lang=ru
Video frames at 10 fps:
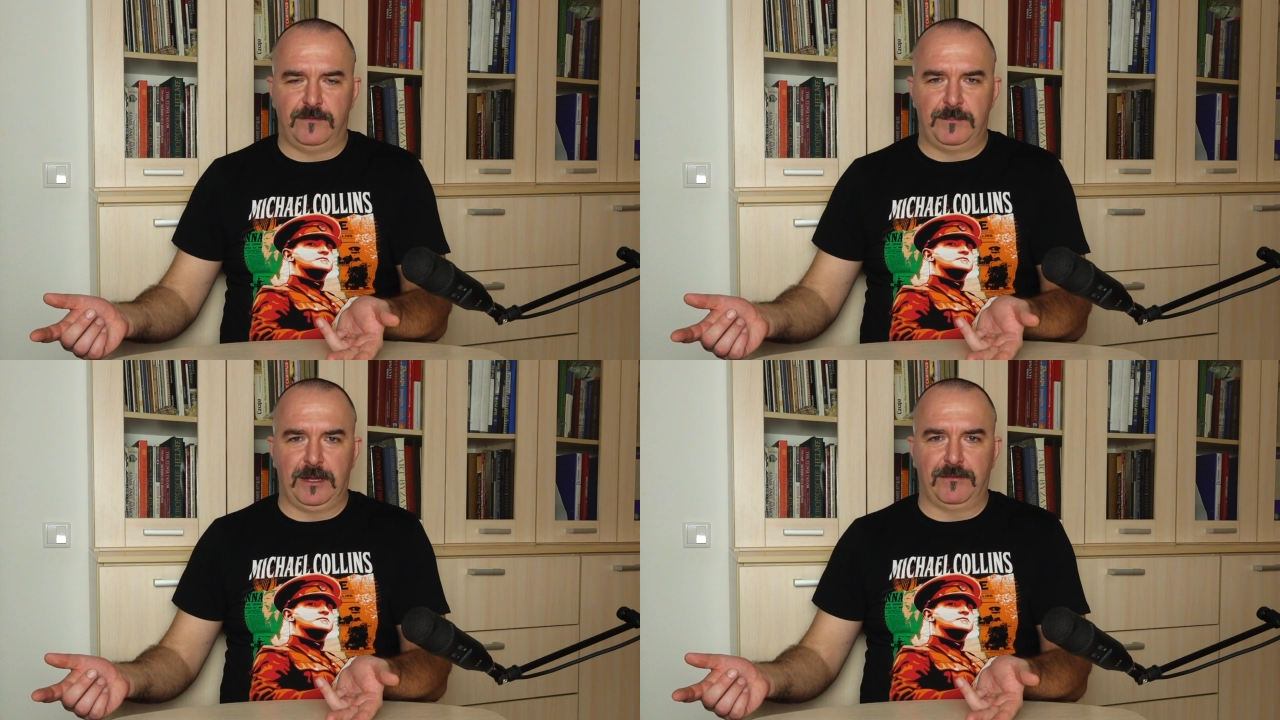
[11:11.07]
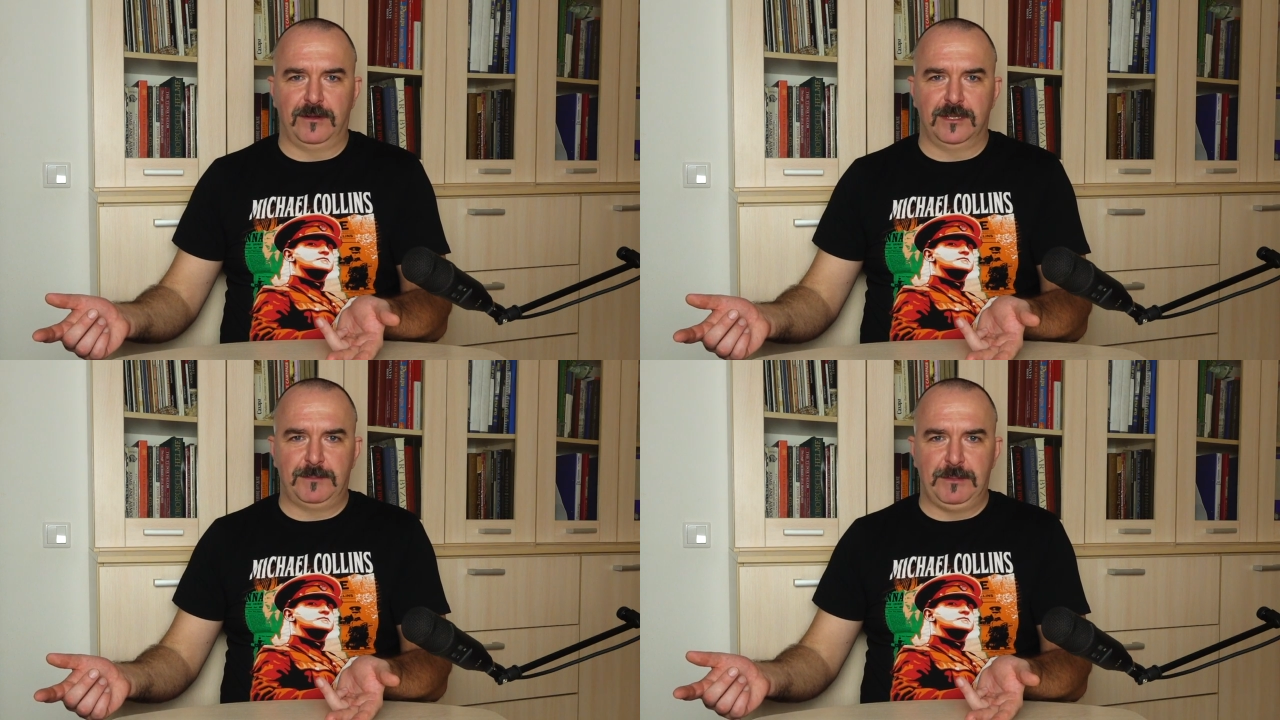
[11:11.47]

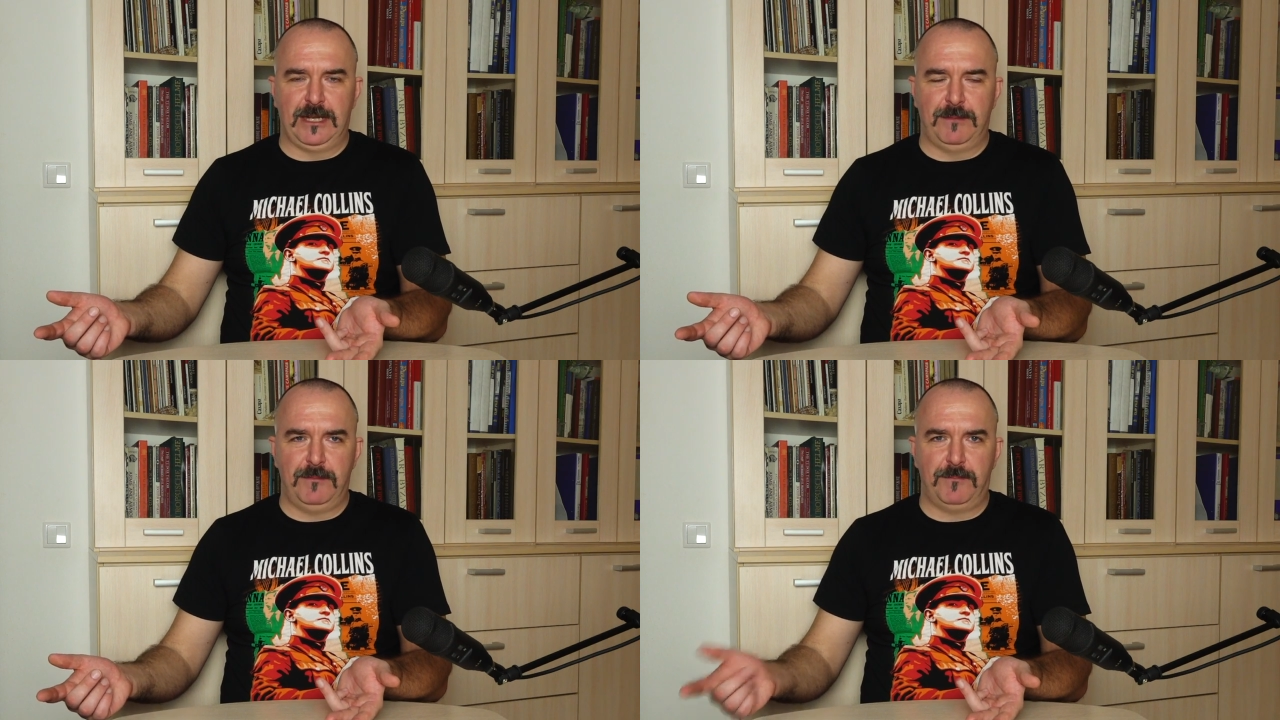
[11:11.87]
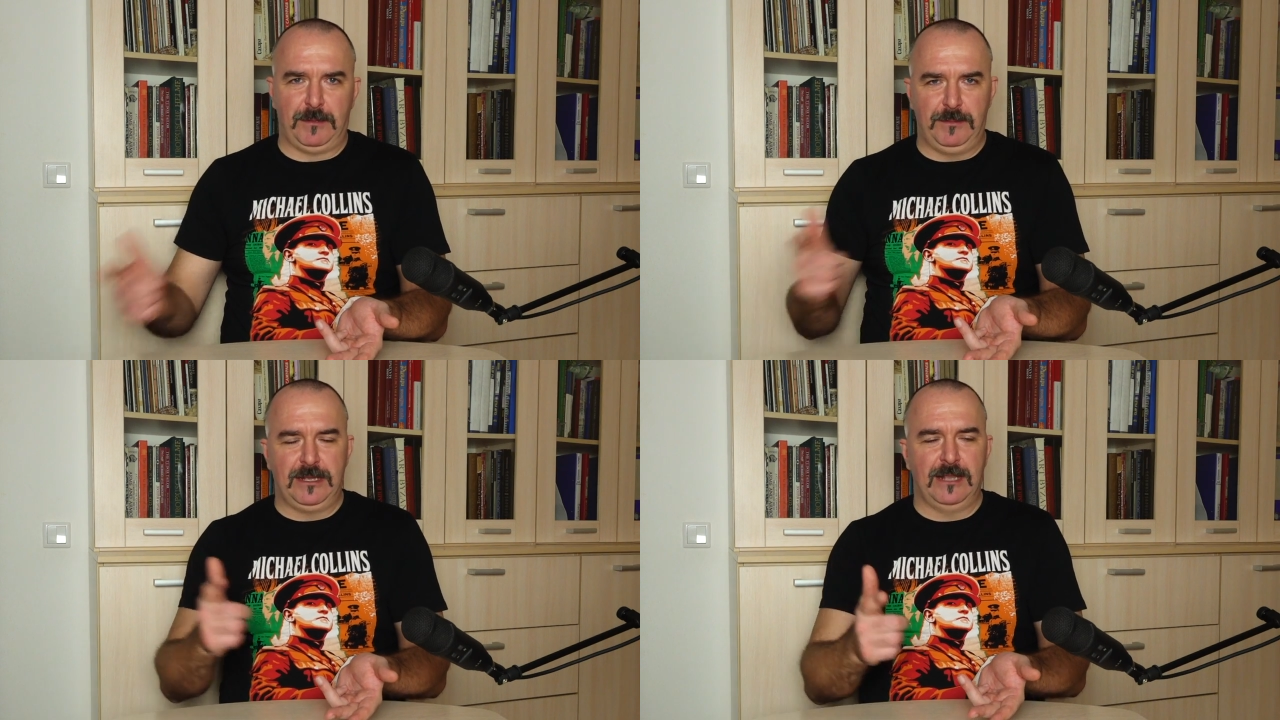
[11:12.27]
во-первых, с пиками, про
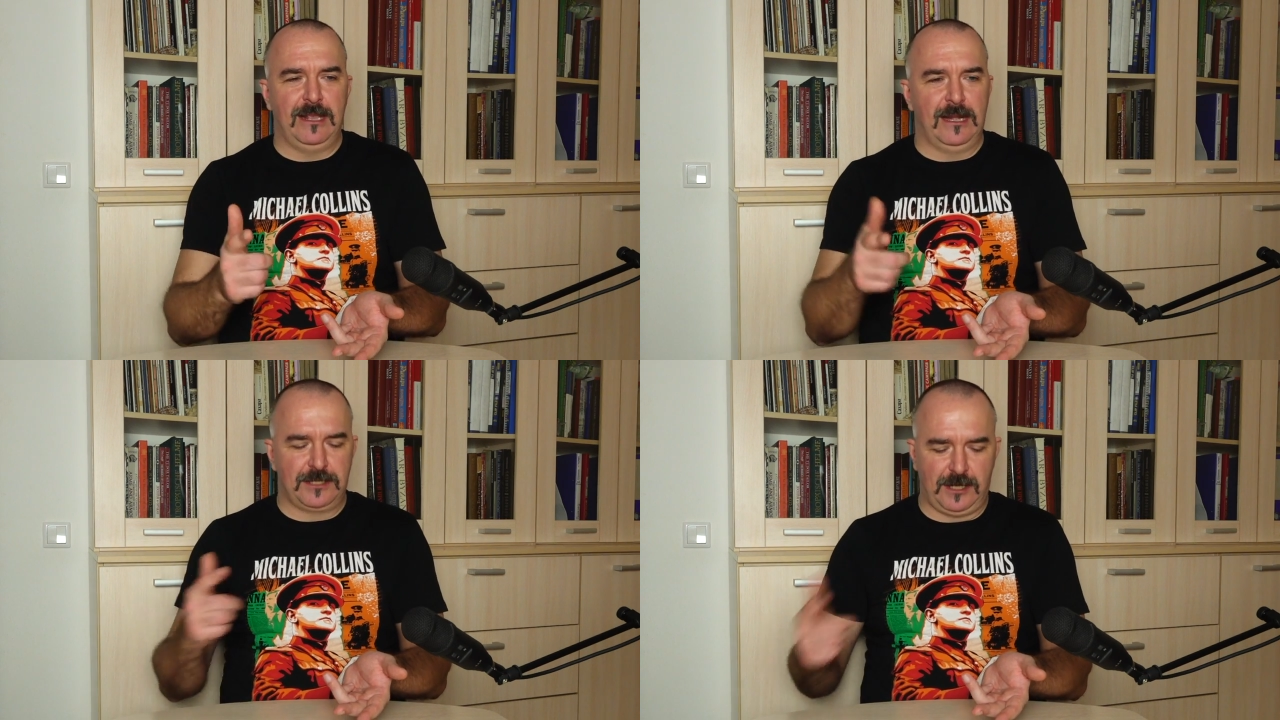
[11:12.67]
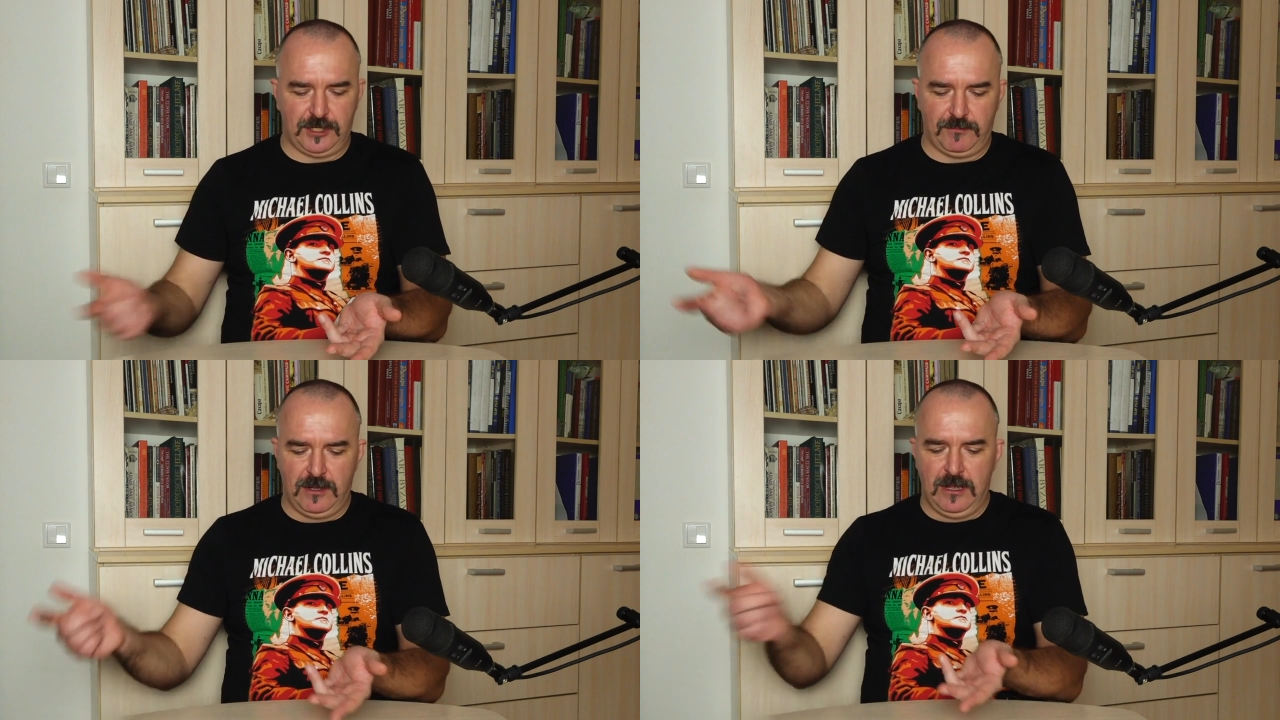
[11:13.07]
пики отдельно
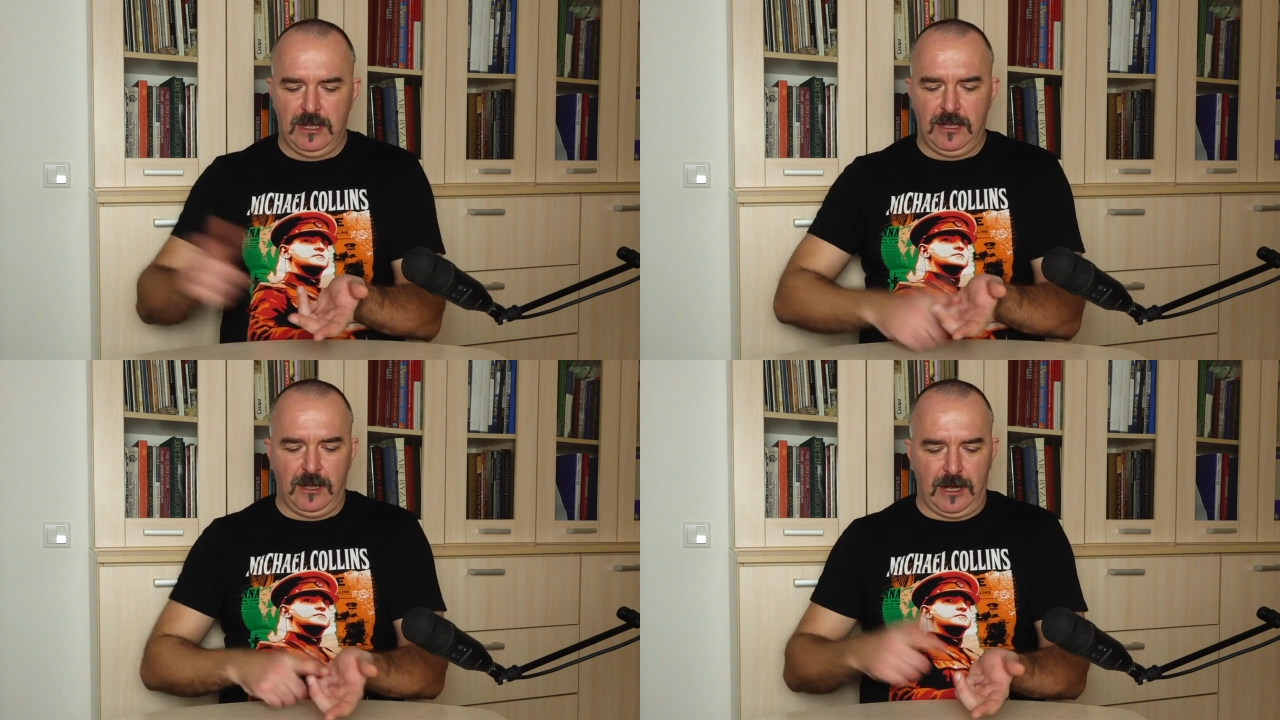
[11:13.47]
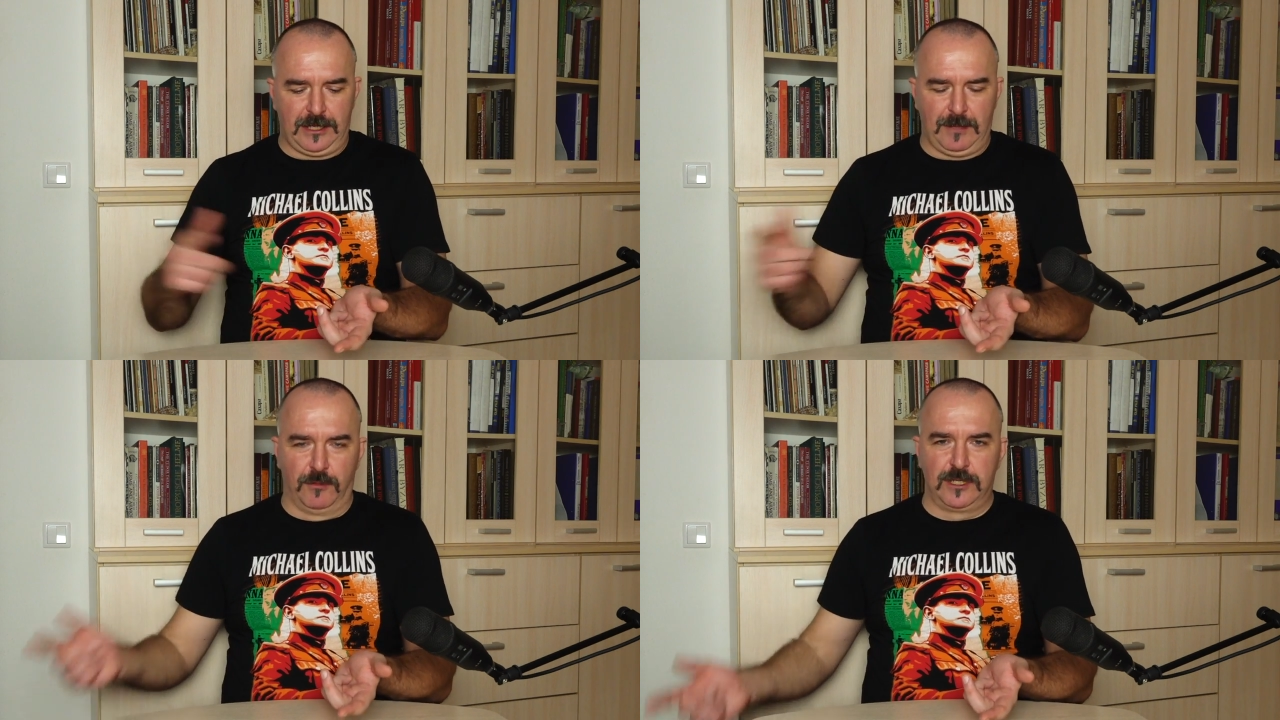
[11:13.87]
скажем,
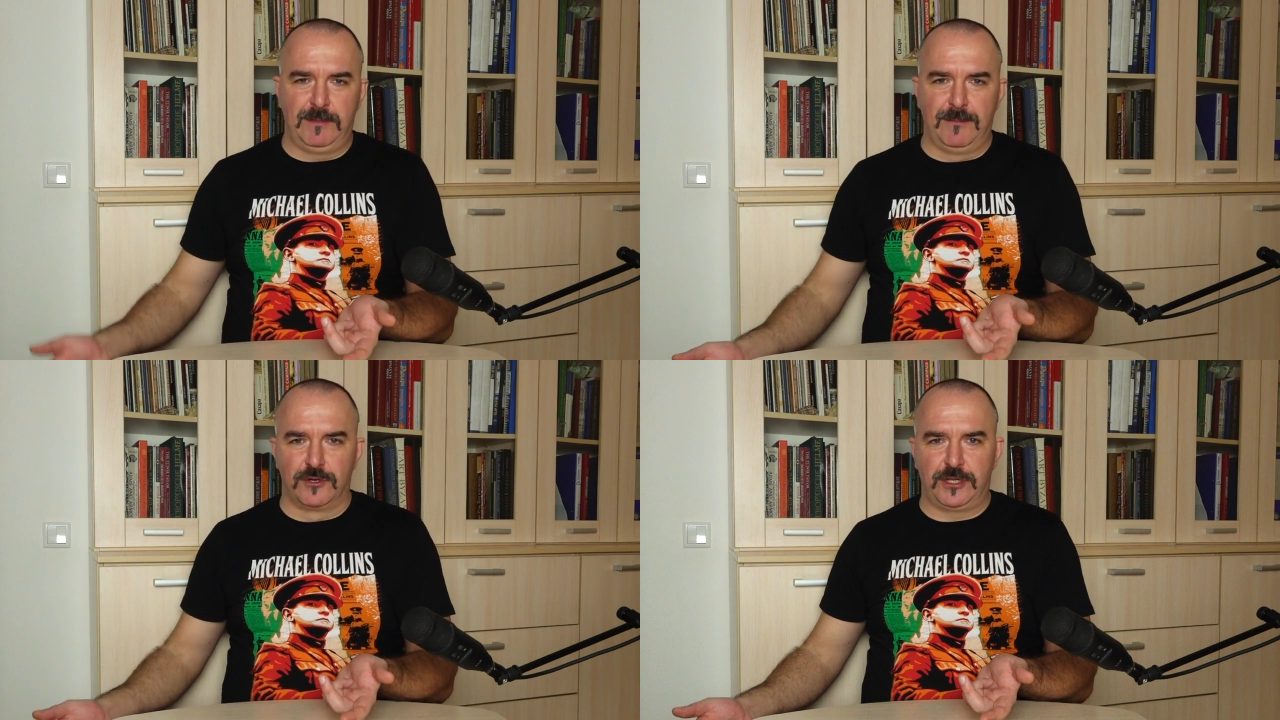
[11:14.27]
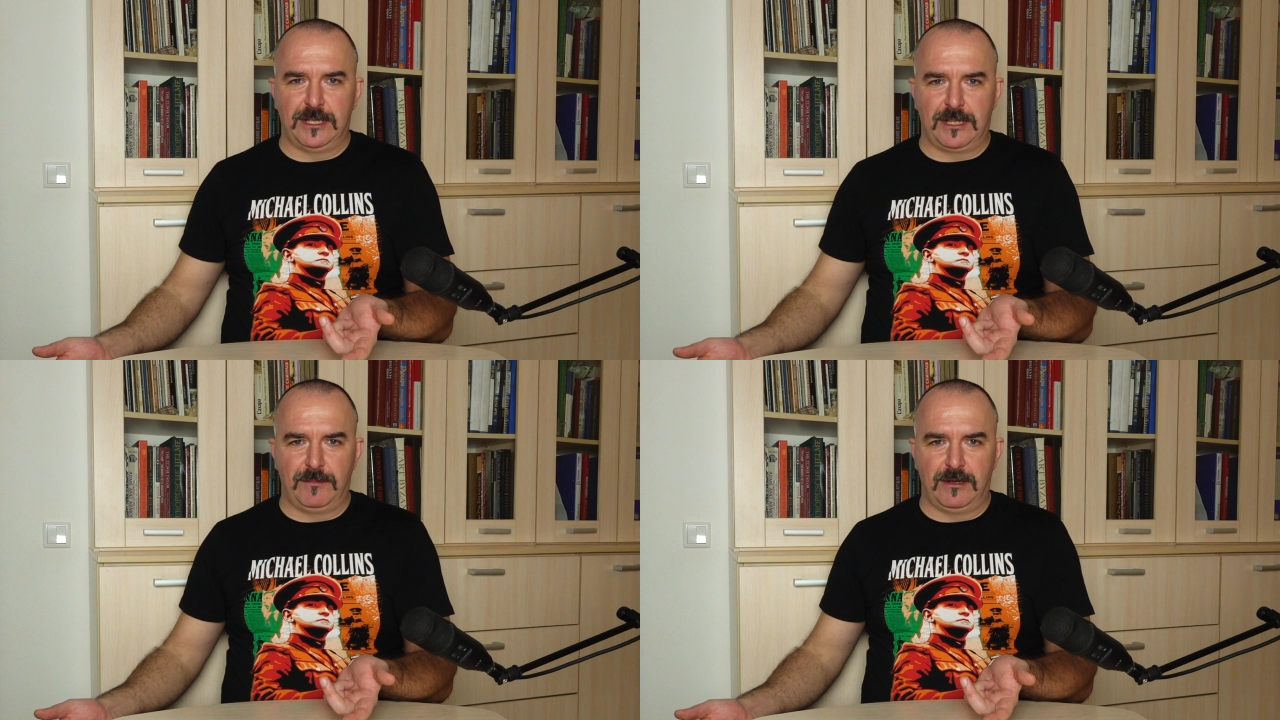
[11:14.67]
аркебузами и
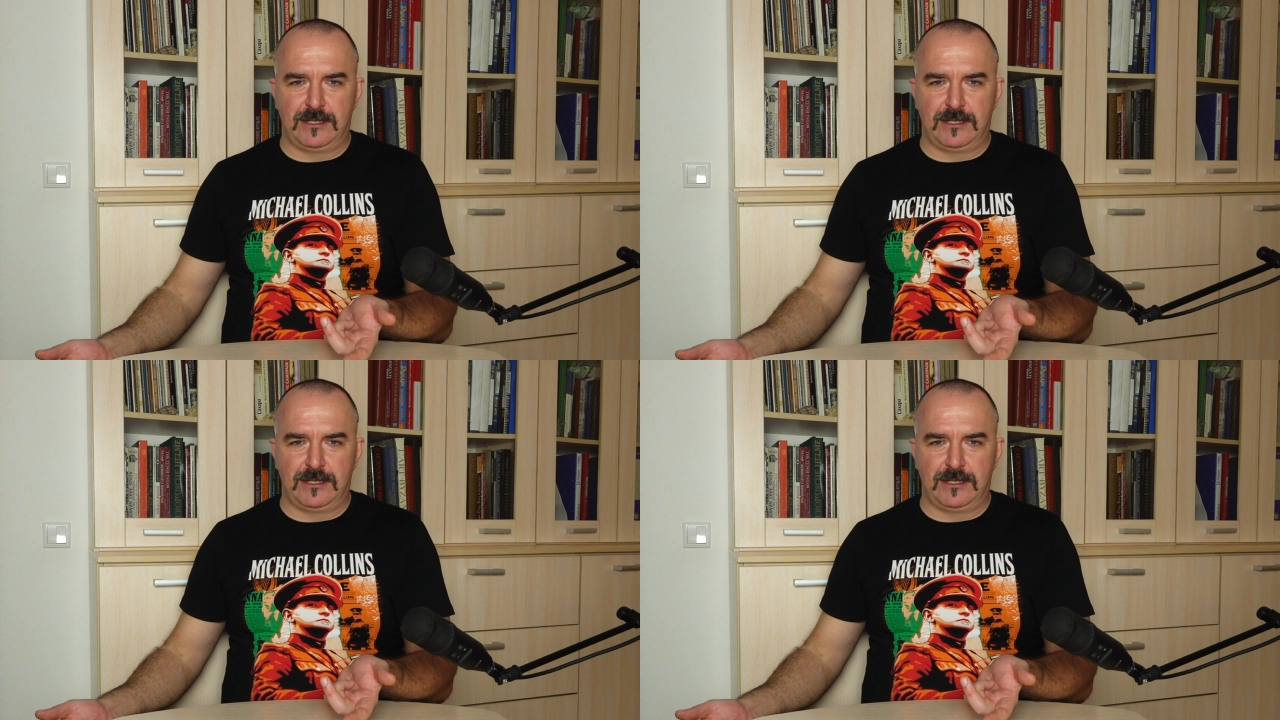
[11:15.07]
мушкетами.